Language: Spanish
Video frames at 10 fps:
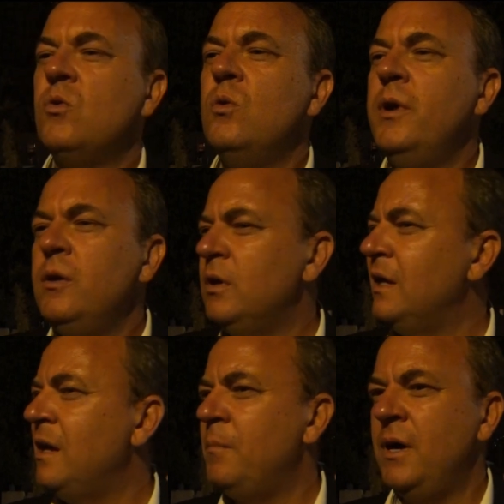cubrir una
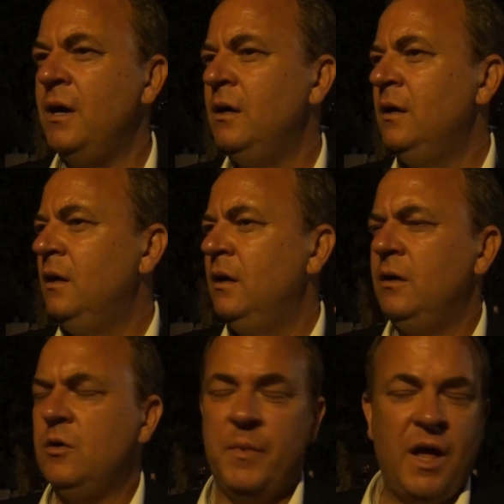etapa
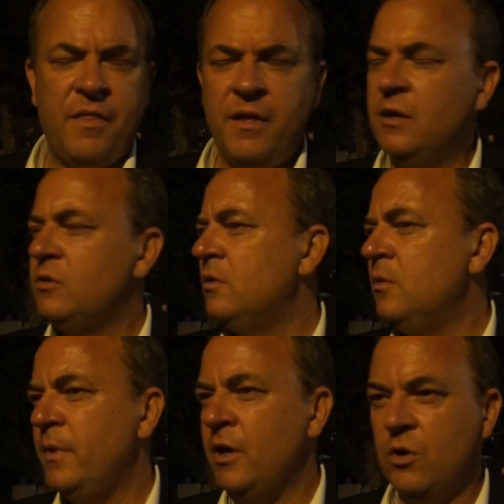con mis aciertos,
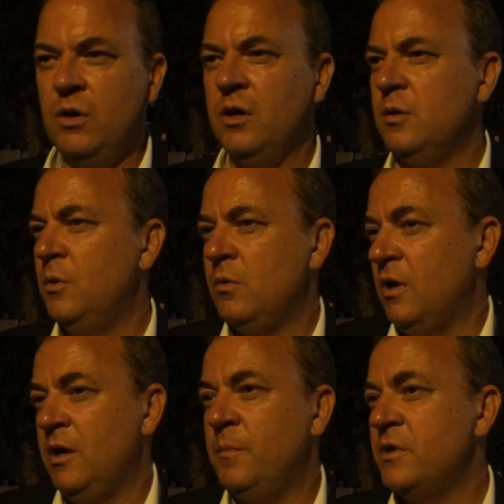con mis errores, como
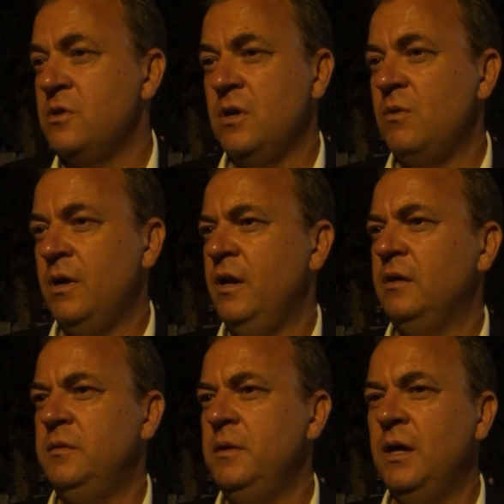cualquier persona en cualquier
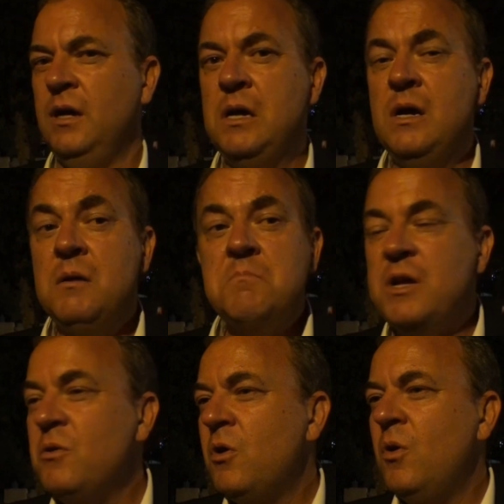actividad,
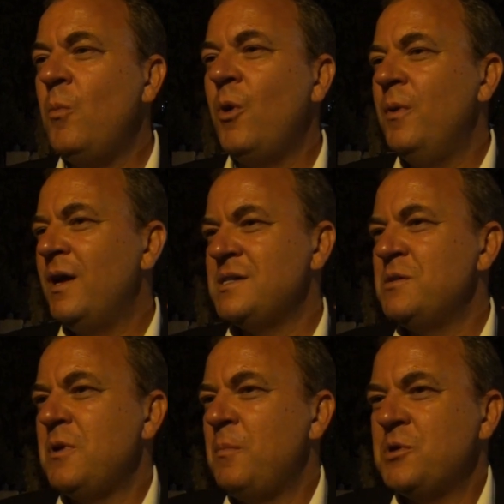y luego volver a
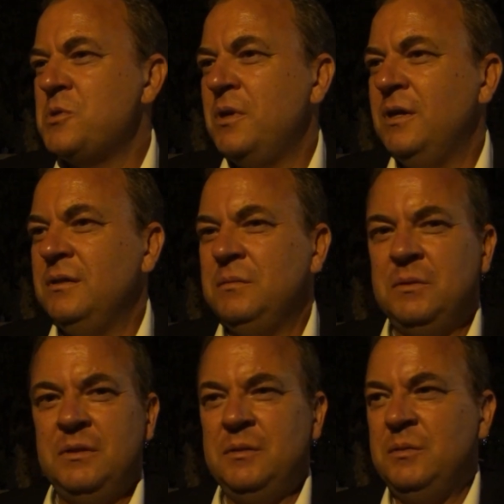ser una persona
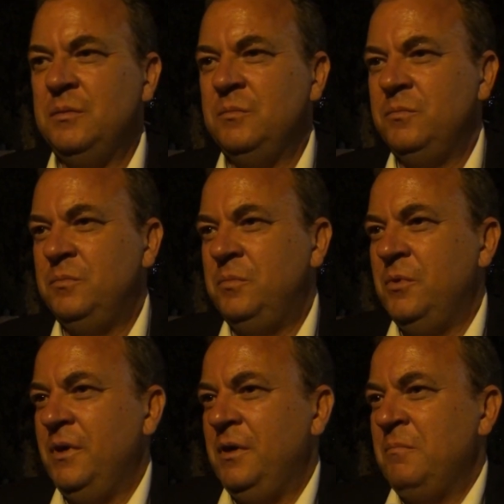eh,
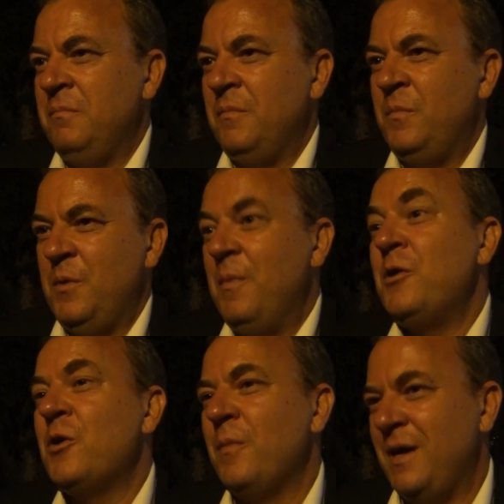pues, pues, más
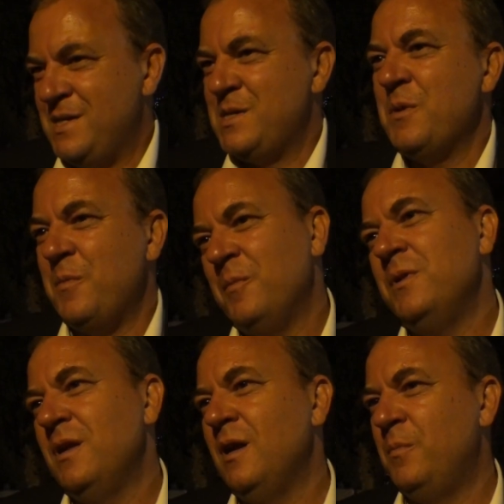normal, si se me
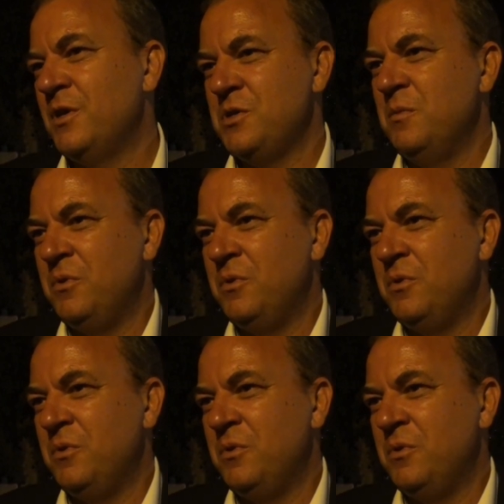permite la expresión,